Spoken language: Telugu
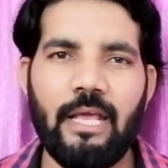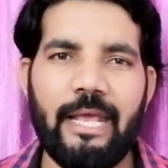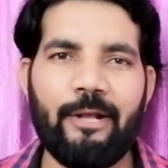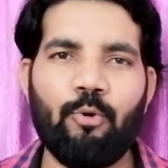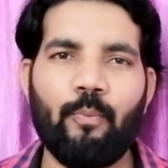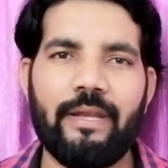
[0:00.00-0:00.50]

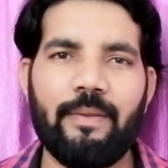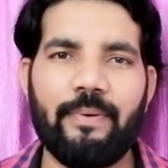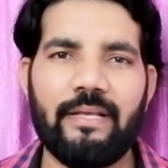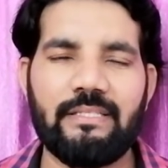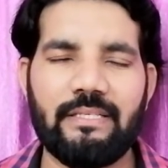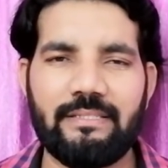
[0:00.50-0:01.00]
ఎక్కువ మనీ
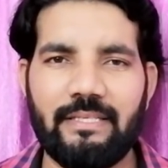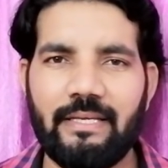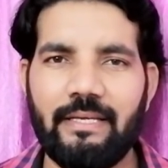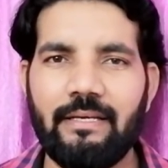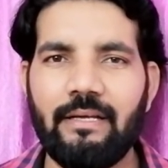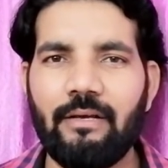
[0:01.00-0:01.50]
పే చేసి
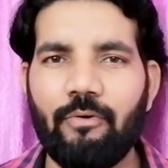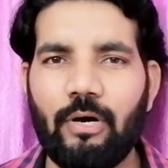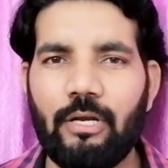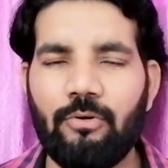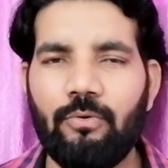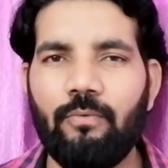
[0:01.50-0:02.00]

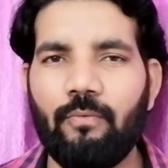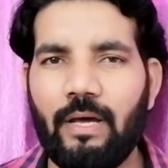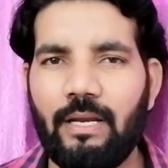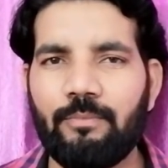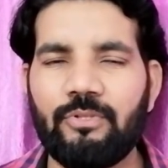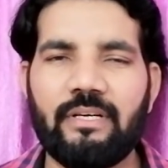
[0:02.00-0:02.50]
వాళ్ళు
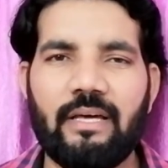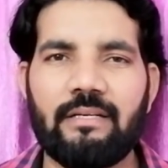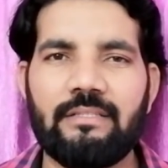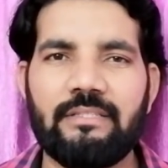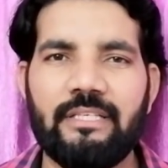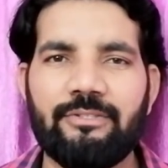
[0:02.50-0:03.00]
వాళ్ళ ముందు
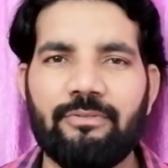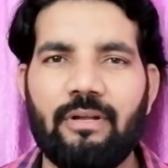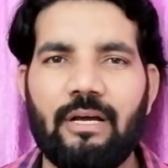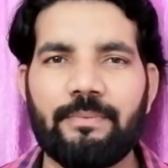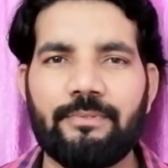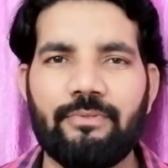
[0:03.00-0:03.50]
కరెక్షన్
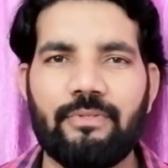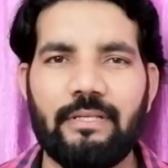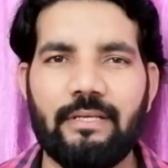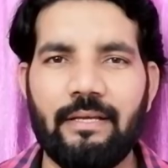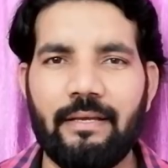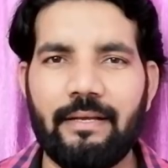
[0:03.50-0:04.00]
చేయించుకునే ఆప్షన్ ఉంది
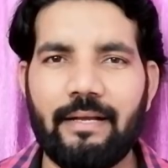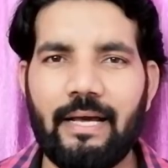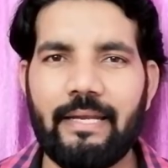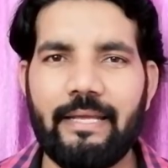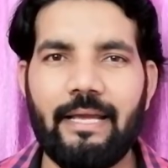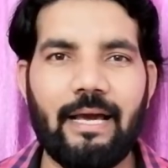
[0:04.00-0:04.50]

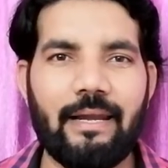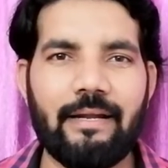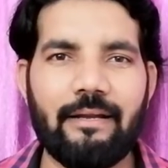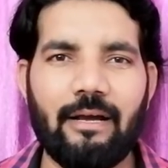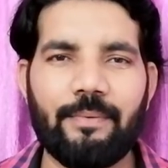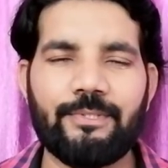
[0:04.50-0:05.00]
కానీ
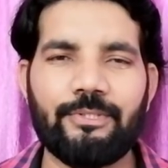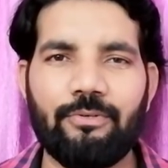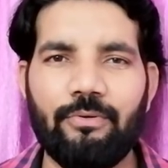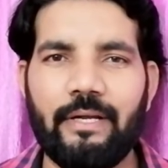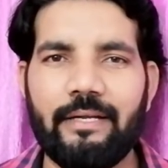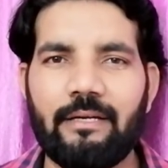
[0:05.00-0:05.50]
అలాంటి ఆప్షన్
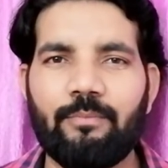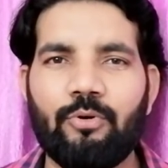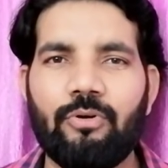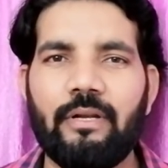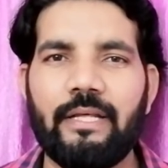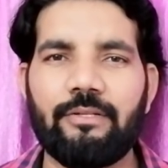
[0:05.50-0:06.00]
ఇంటర్
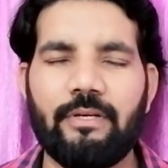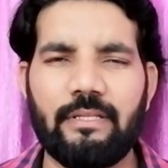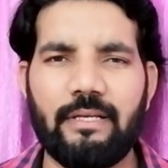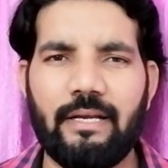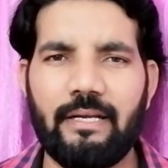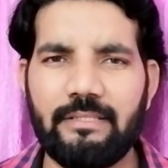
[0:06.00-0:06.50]
బోర్డులో లేదు
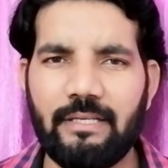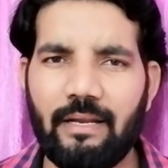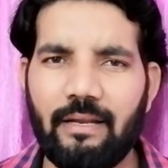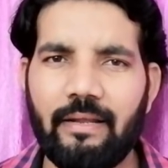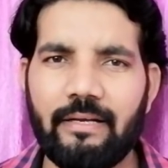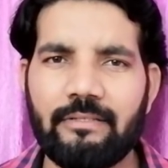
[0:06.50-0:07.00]
ఎందుకంటే
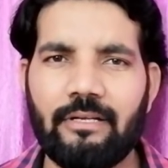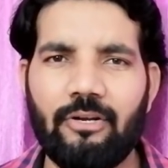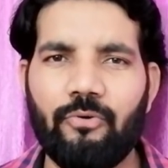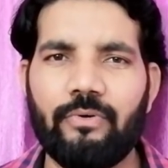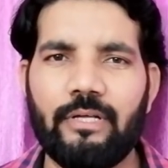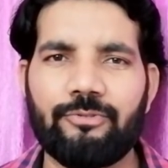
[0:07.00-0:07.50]
చాలా
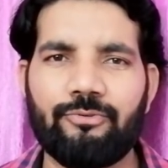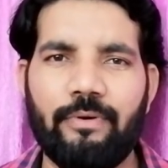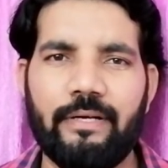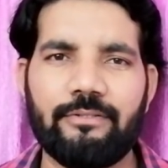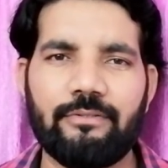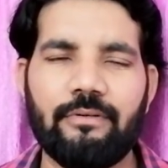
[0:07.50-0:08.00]
లక్ష్యాల్లో ఉన్నారు
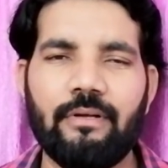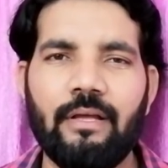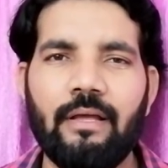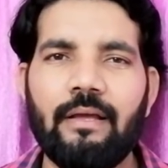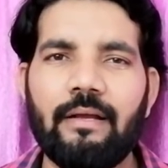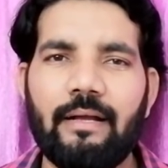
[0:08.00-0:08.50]
స్టూడెంట్స్
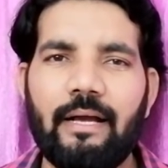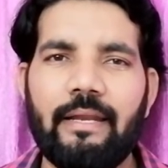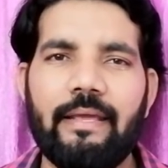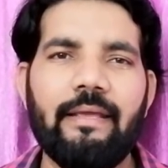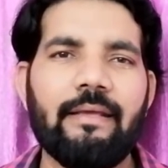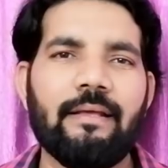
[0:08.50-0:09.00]

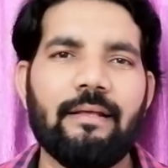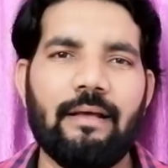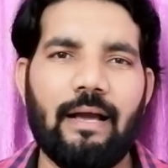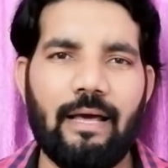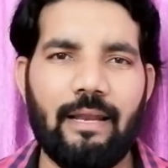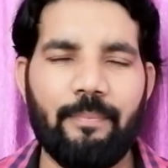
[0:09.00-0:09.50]
కానీ
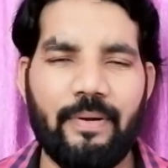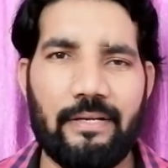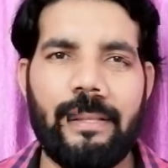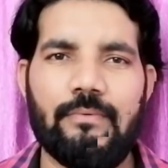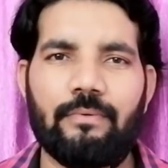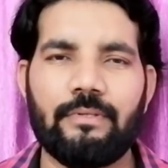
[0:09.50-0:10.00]
అలా
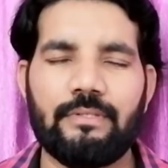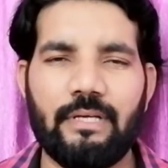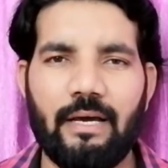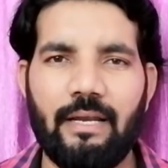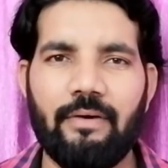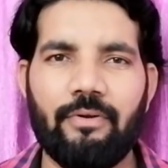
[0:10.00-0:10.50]
పెడితే
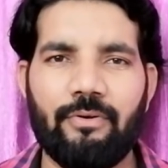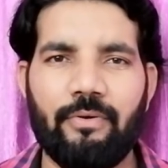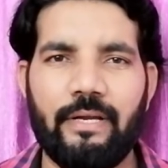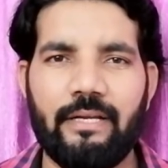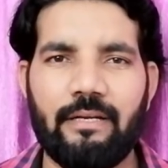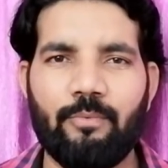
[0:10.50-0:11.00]
చాలా వరకు
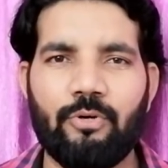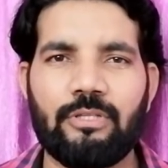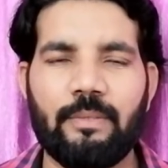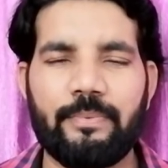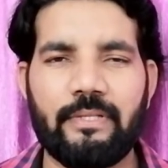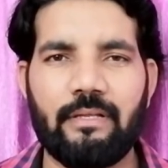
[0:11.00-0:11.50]
ఇంటర్ బోర్డు
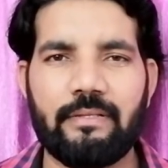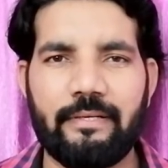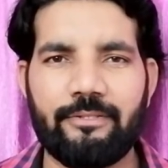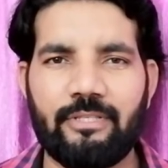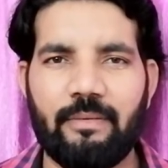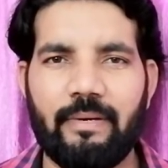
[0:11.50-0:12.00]
తప్పిదాలు
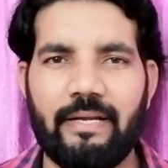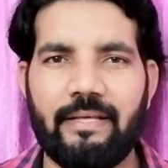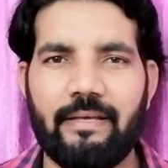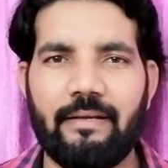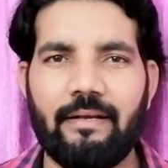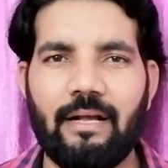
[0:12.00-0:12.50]
తెలుస్తాయి
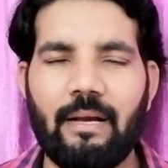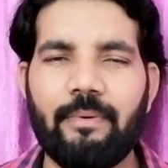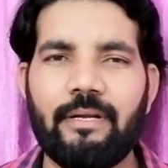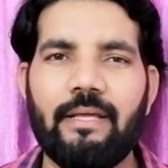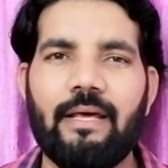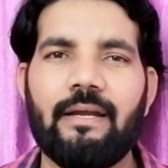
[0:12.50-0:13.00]
బయటికి
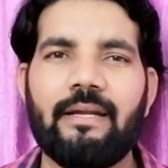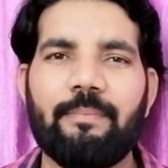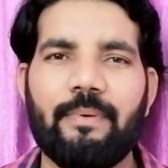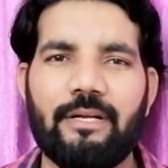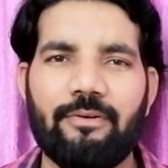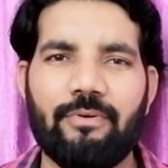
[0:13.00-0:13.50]
కాబట్టి అలాంటివి
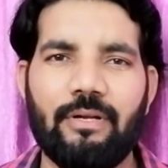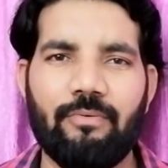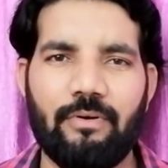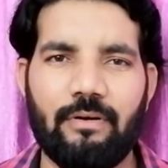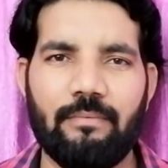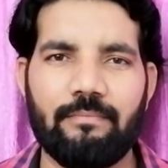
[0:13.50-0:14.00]
పెట్టకుండా
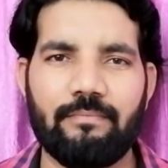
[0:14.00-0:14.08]
ఉండడం